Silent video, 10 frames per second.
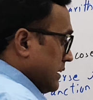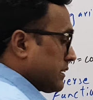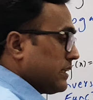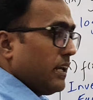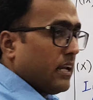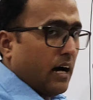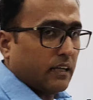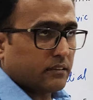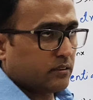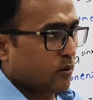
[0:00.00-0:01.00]
16
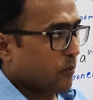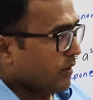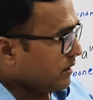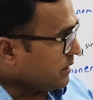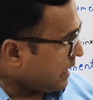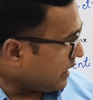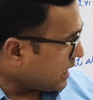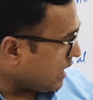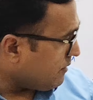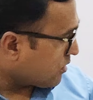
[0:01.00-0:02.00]
लास्ट यहां
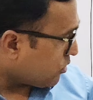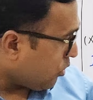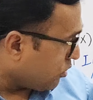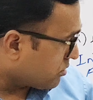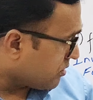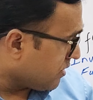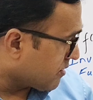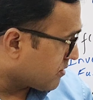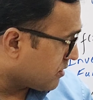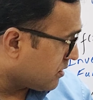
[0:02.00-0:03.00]
लिखा हुआ है कॉस
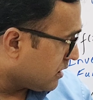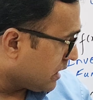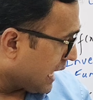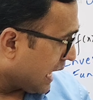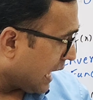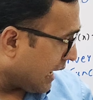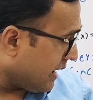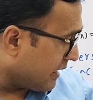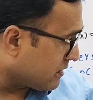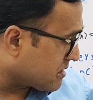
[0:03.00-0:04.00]
इनवर्स एल
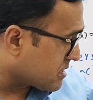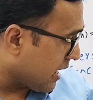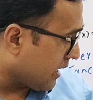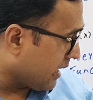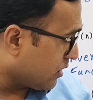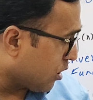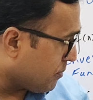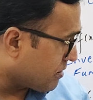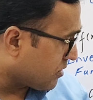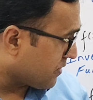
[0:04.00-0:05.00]
एन एक्स इसका एंगल है तो
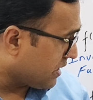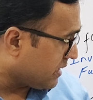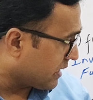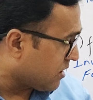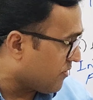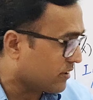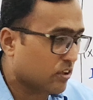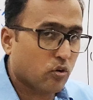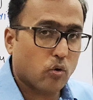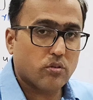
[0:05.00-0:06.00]
हमें सिर्फ ये देखना है
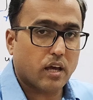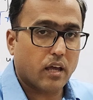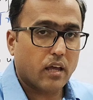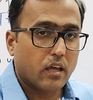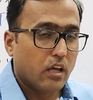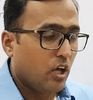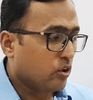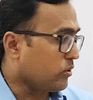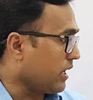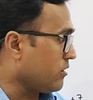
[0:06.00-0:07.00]
फंक्शन कौन सा है
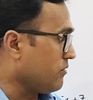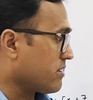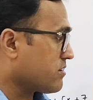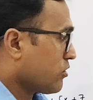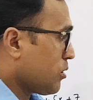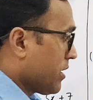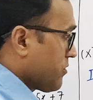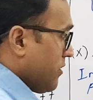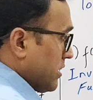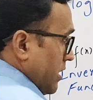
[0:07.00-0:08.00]
तो ये इनवर्स
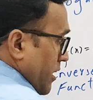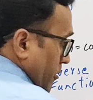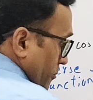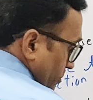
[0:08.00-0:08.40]
ट्रिग्नोमेट्रिक फंक्शन है